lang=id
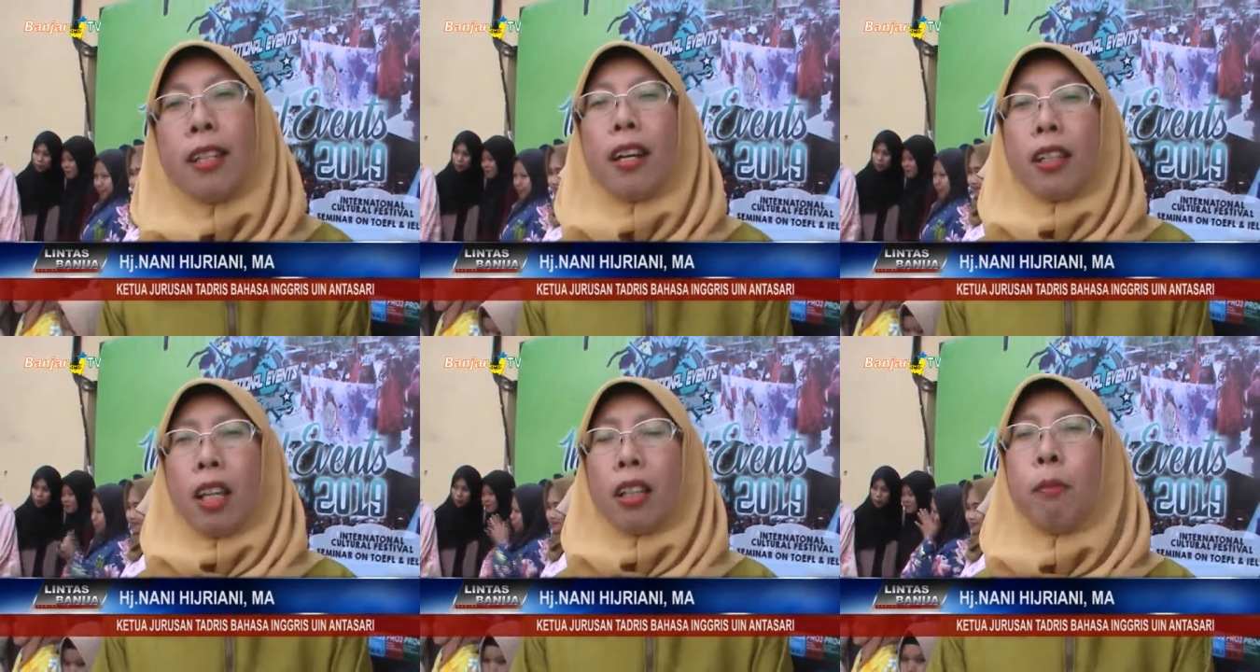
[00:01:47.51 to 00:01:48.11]
sehingga
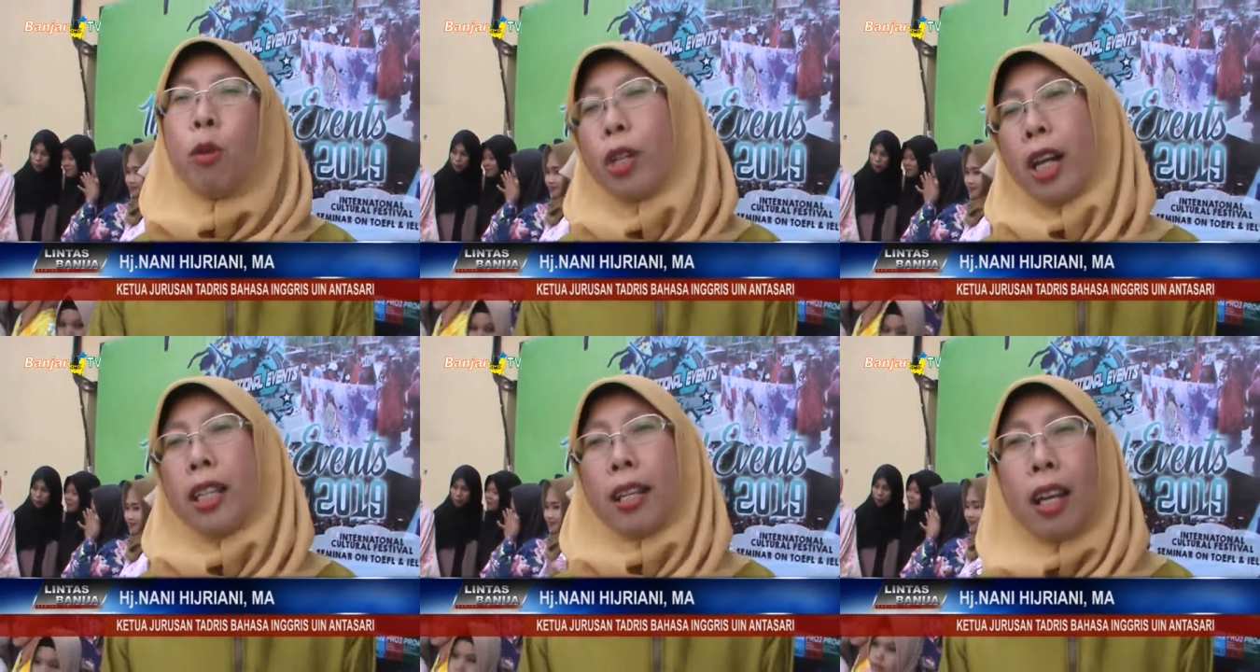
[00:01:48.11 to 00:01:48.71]
kita timbul
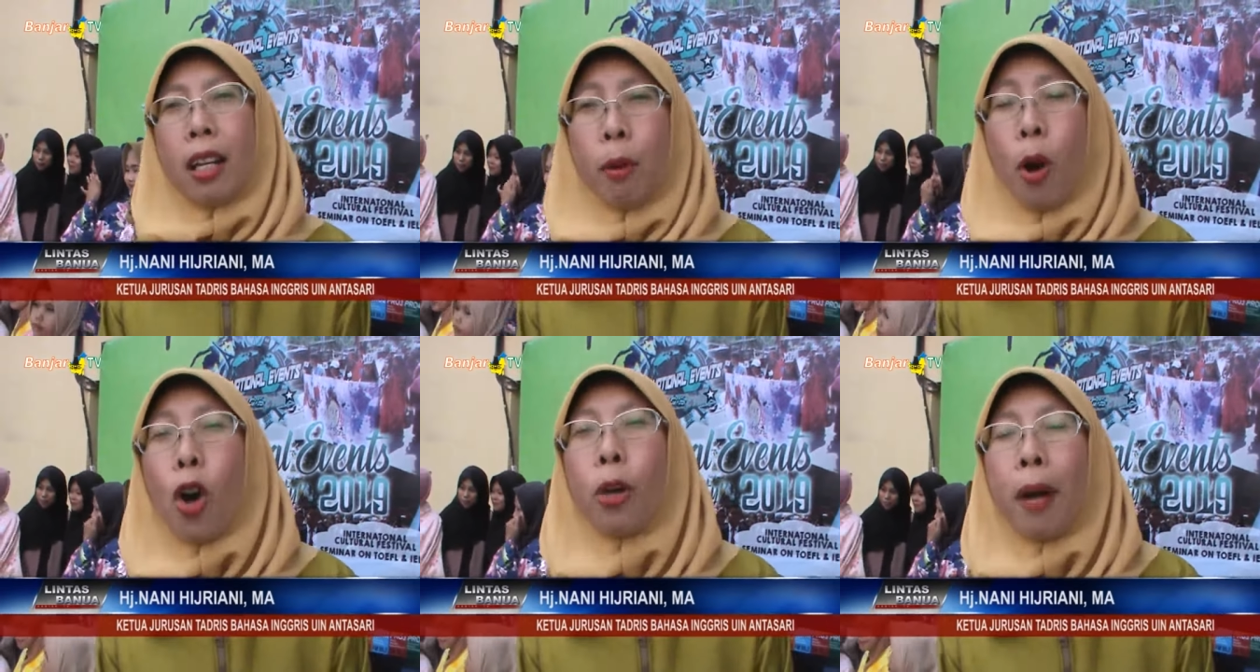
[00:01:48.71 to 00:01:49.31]
rasa saling
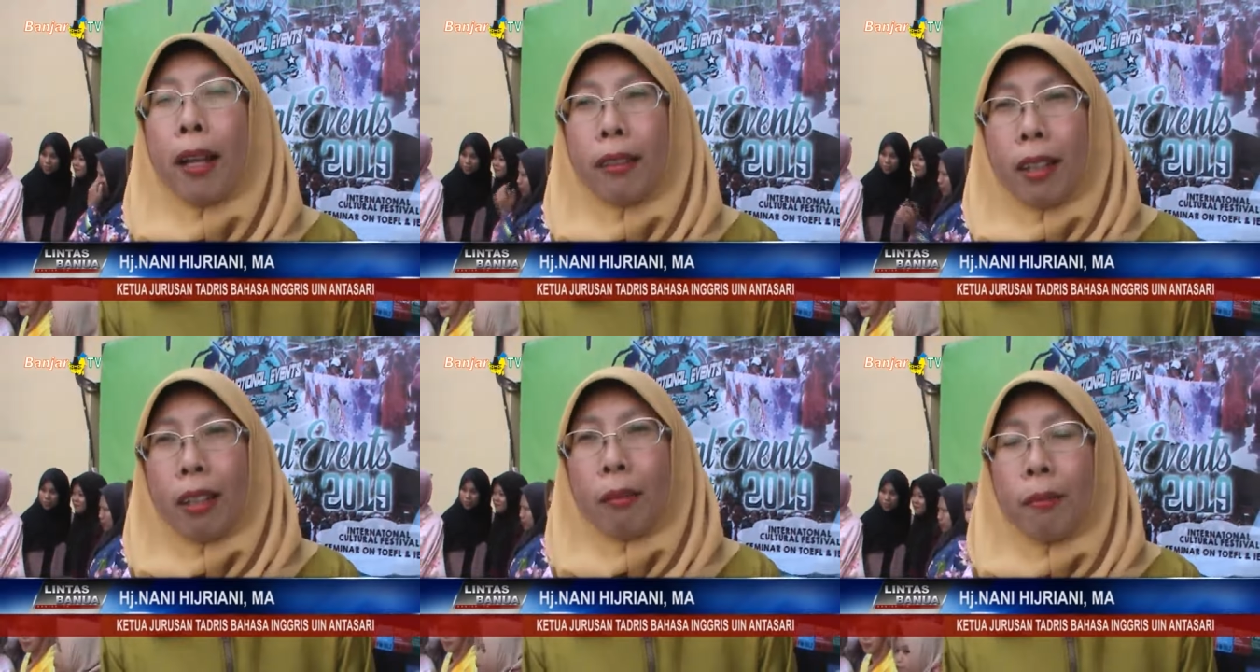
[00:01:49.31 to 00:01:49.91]

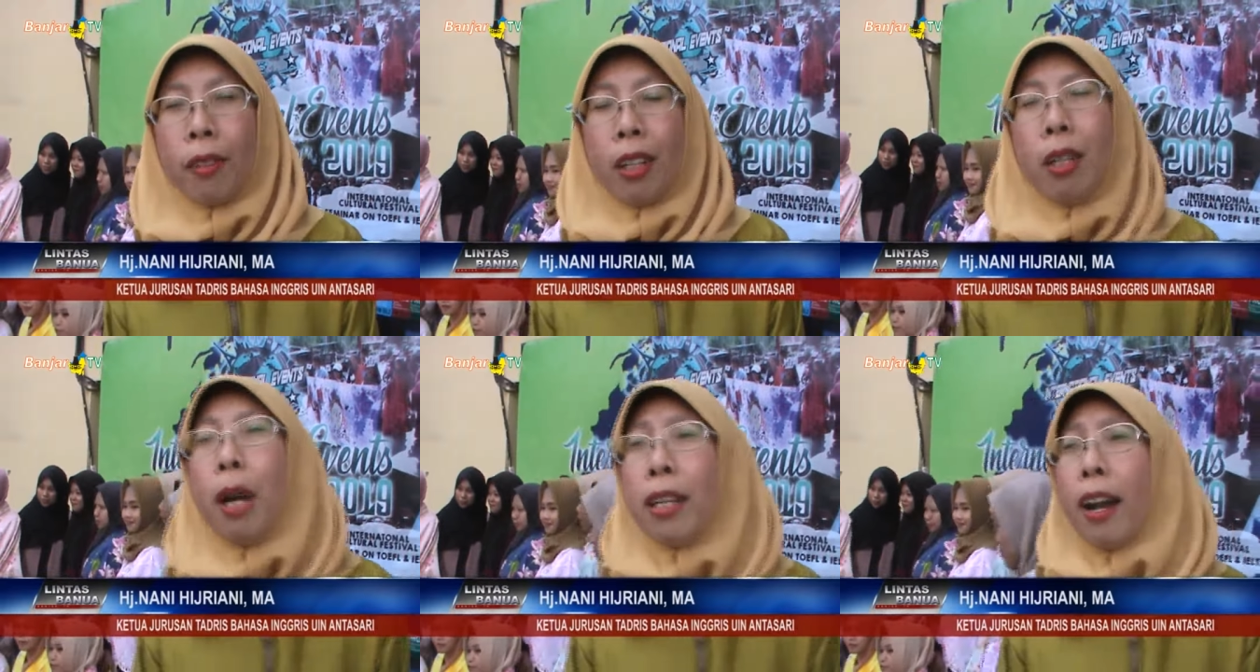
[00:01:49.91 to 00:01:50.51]
menghormati.
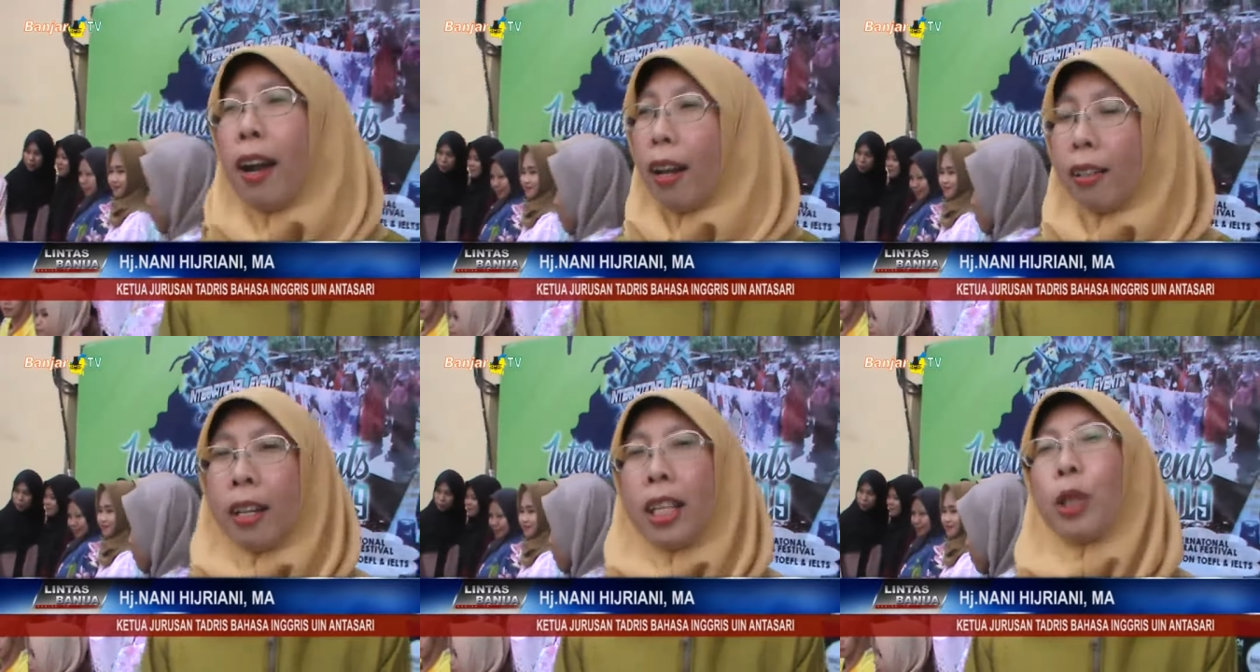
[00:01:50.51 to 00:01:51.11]
Jadi banyak
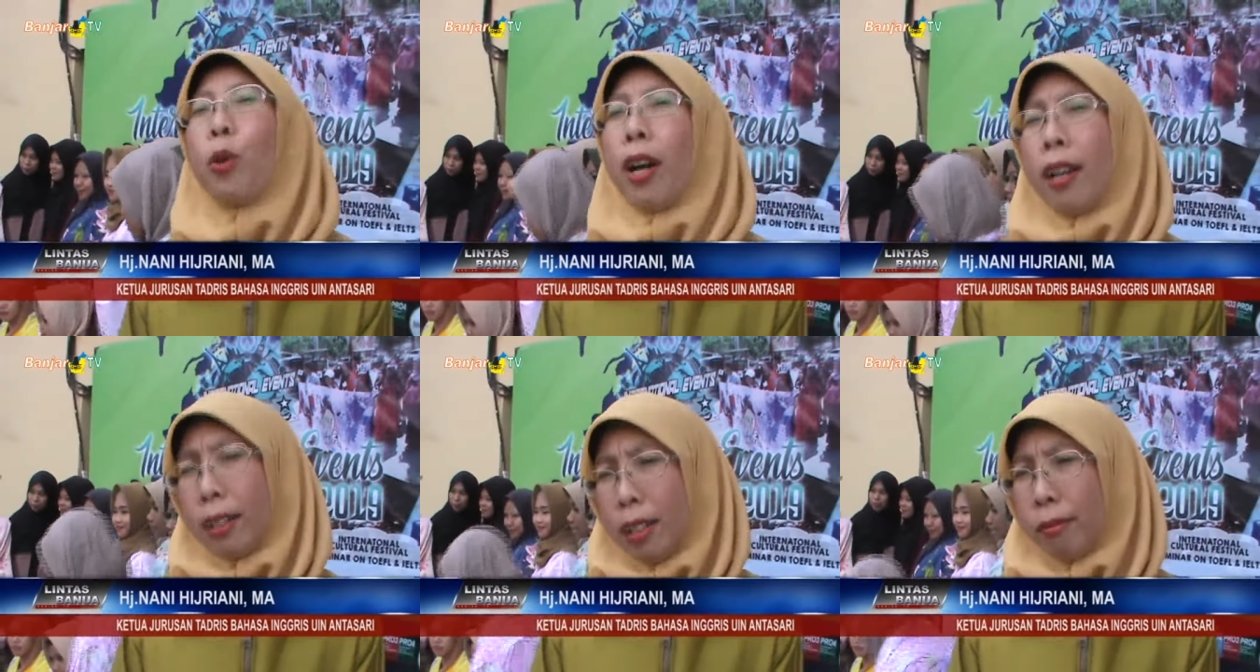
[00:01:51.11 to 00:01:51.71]
hal dan satu
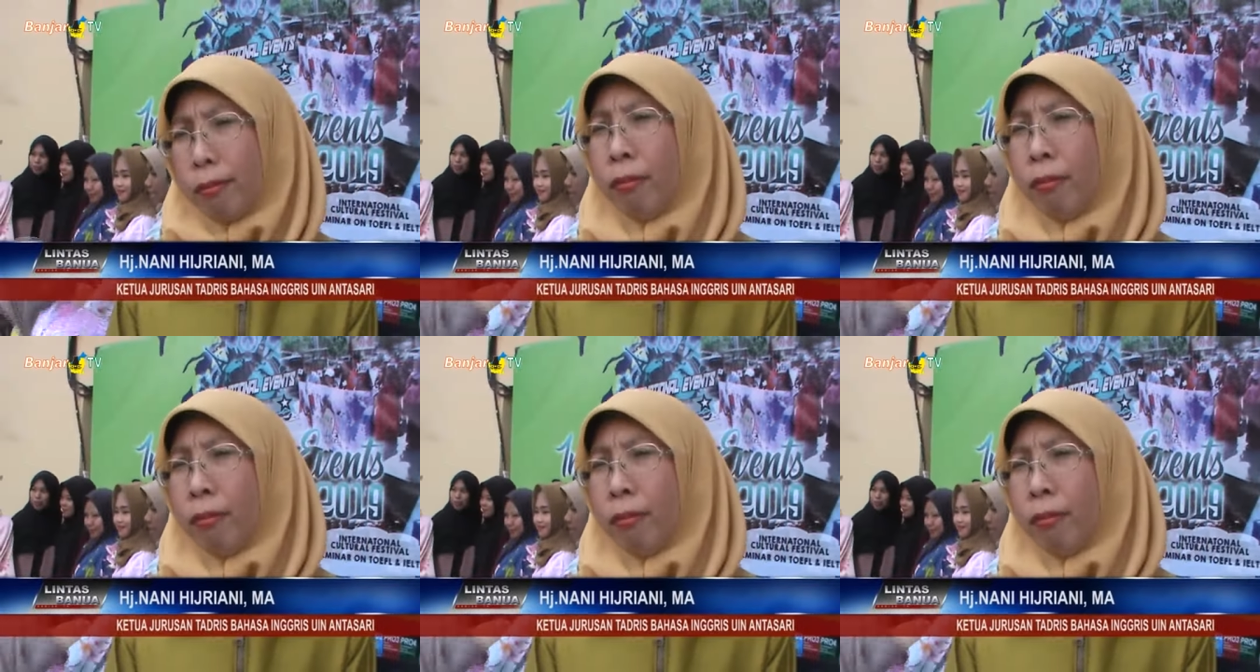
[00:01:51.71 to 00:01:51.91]
hal lagi